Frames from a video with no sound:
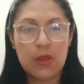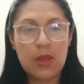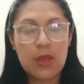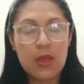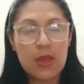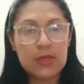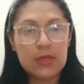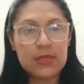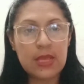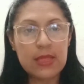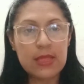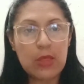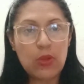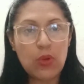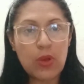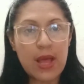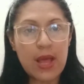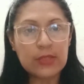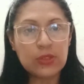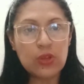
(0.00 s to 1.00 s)
Si en
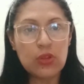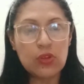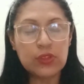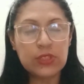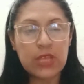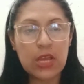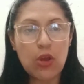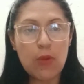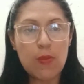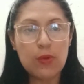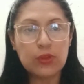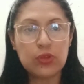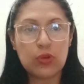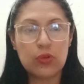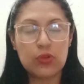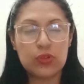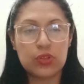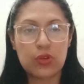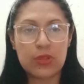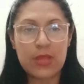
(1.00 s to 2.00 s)
dado caso no sé cómo
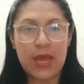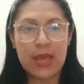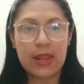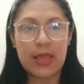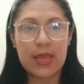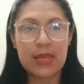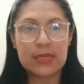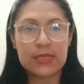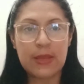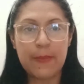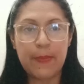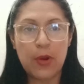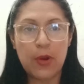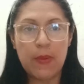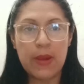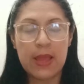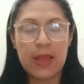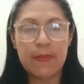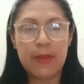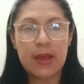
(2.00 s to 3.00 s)
solucionar ese
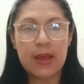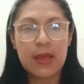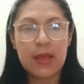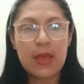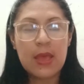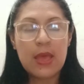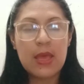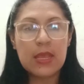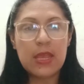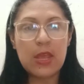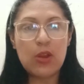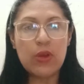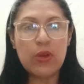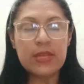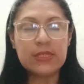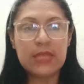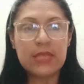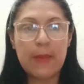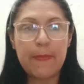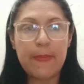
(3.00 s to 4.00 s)
problema, quiero que
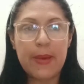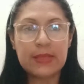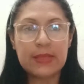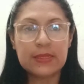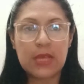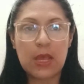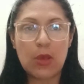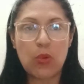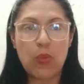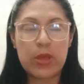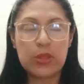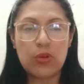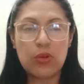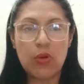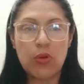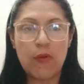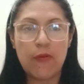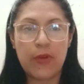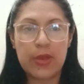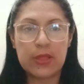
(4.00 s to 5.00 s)
sepas que cuento
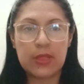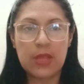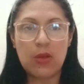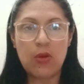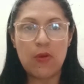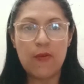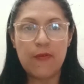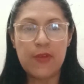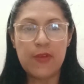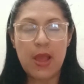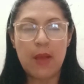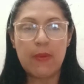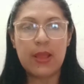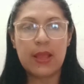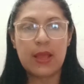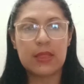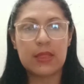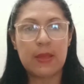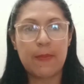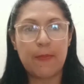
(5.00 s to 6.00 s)
con fuentes confiables
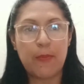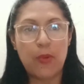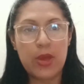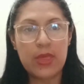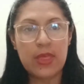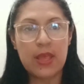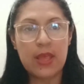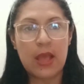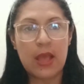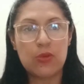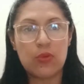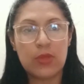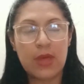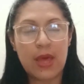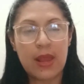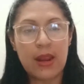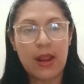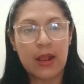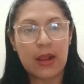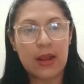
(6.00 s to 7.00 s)
que te pueden
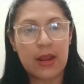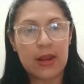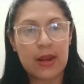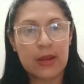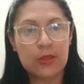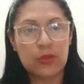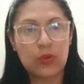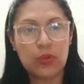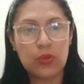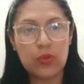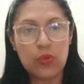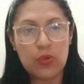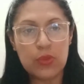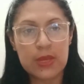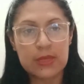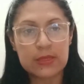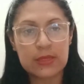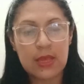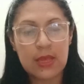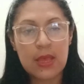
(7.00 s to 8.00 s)
ayudar a aclarar tus
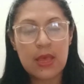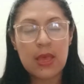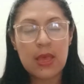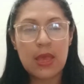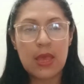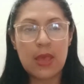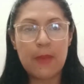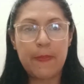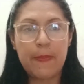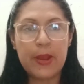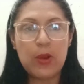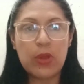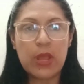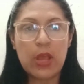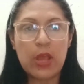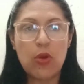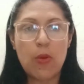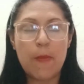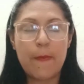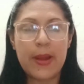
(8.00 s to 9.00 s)
dudas. Espero
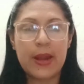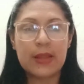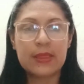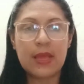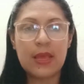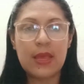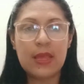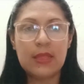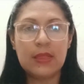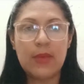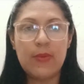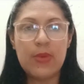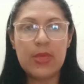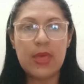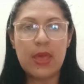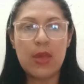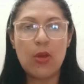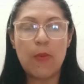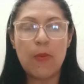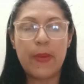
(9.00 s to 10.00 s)
que compartas este
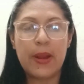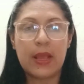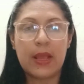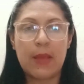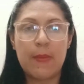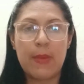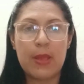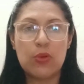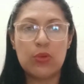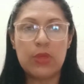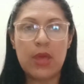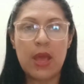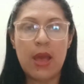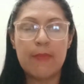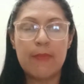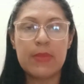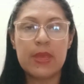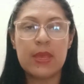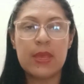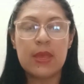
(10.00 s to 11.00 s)
video para que me ayudes a
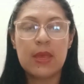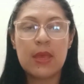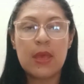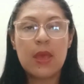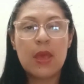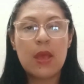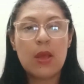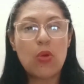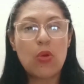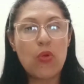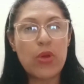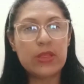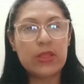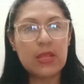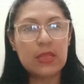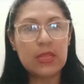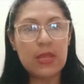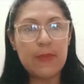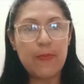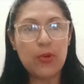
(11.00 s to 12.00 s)
mí con
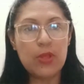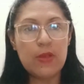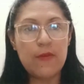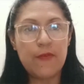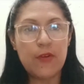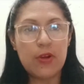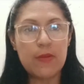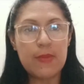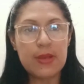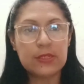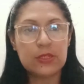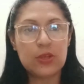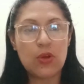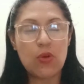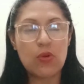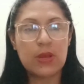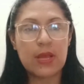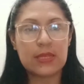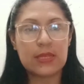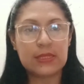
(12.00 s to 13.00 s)
este tipo de
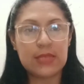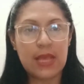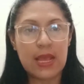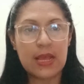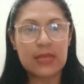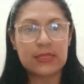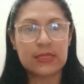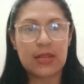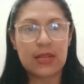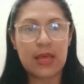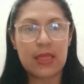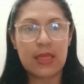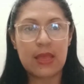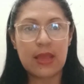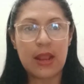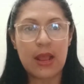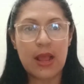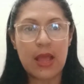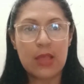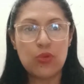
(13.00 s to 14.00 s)
información que sé que será de
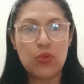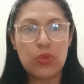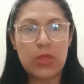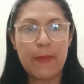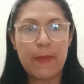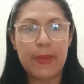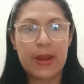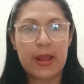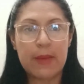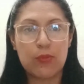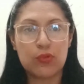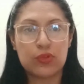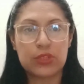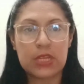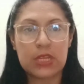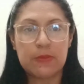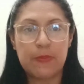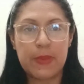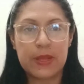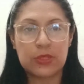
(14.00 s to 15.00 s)
gran ayuda para
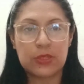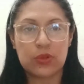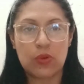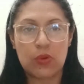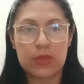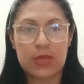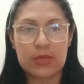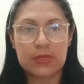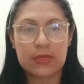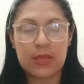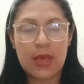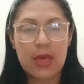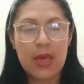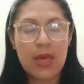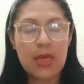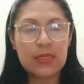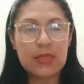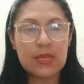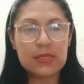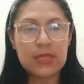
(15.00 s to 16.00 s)
muchas personas.
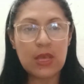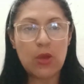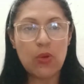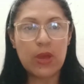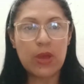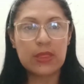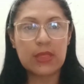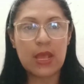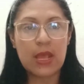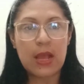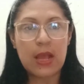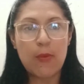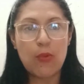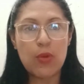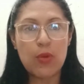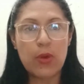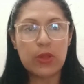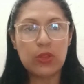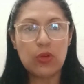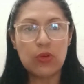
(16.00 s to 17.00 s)
Deseo que tengas
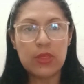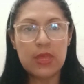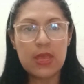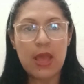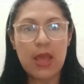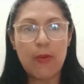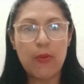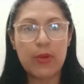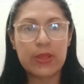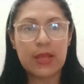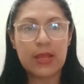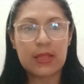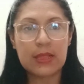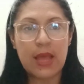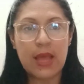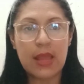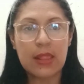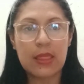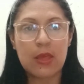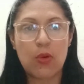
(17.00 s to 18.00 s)
muy buenos días, buenas
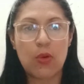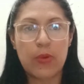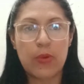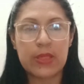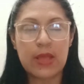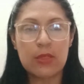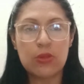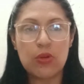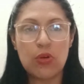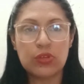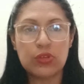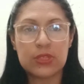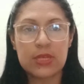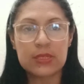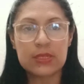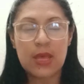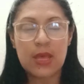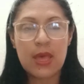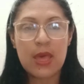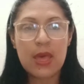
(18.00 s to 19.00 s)
tardes o buenas
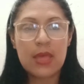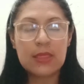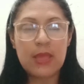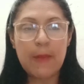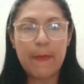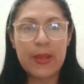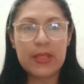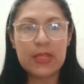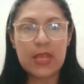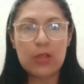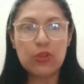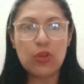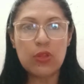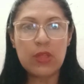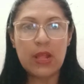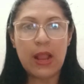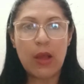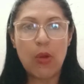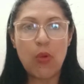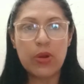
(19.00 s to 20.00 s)
noches, dependiendo
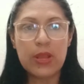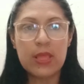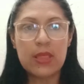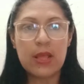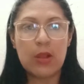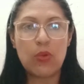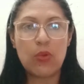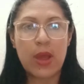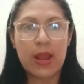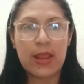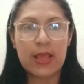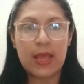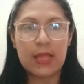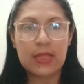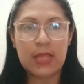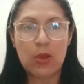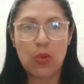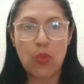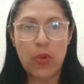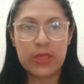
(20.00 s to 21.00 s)
de la hora y del lugar en que
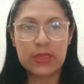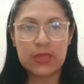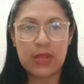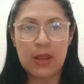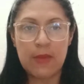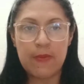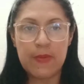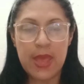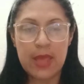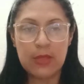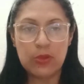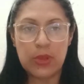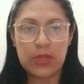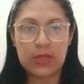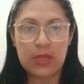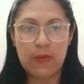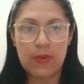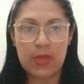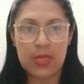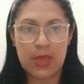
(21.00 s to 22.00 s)
te encuentres viendo
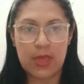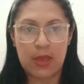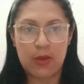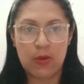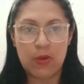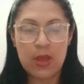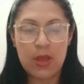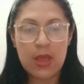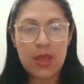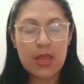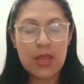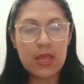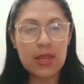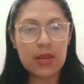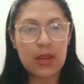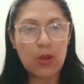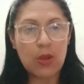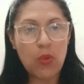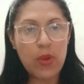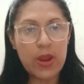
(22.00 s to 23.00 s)
este video. Y
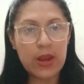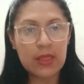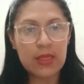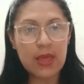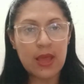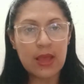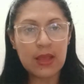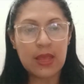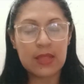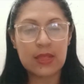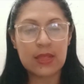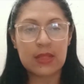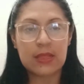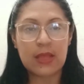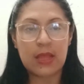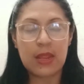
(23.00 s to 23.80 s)
recuerda que te estaré